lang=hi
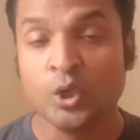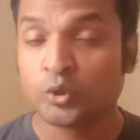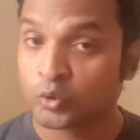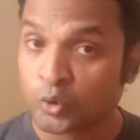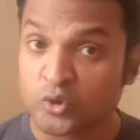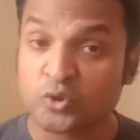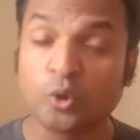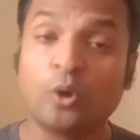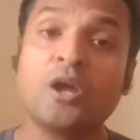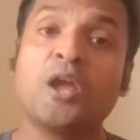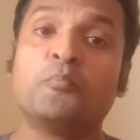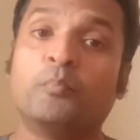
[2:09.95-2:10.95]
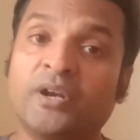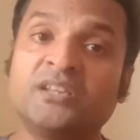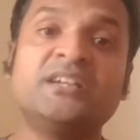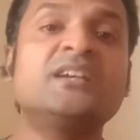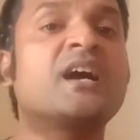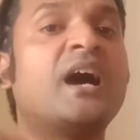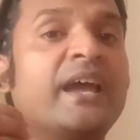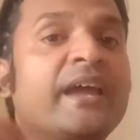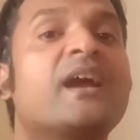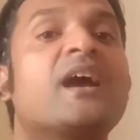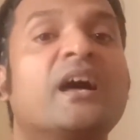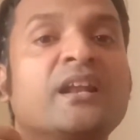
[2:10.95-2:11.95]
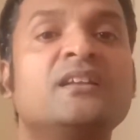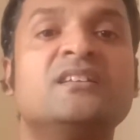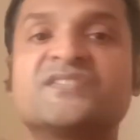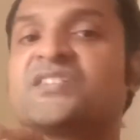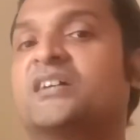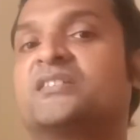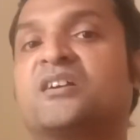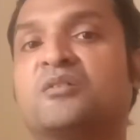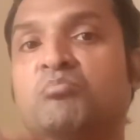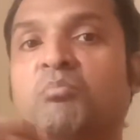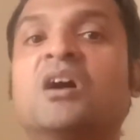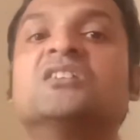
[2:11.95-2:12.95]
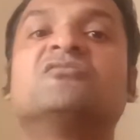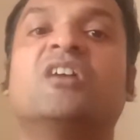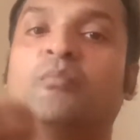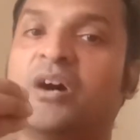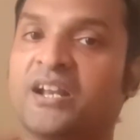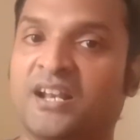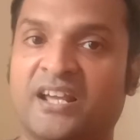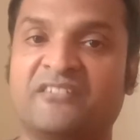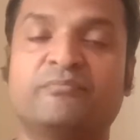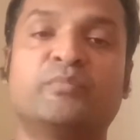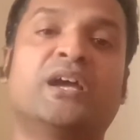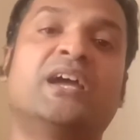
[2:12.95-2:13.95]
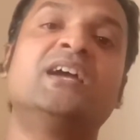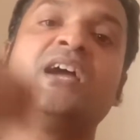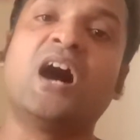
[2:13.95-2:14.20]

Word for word: तो दोस्तों ब्रीदिंग का एक अनन्य साधारण महत्व हमारे लाइफ में है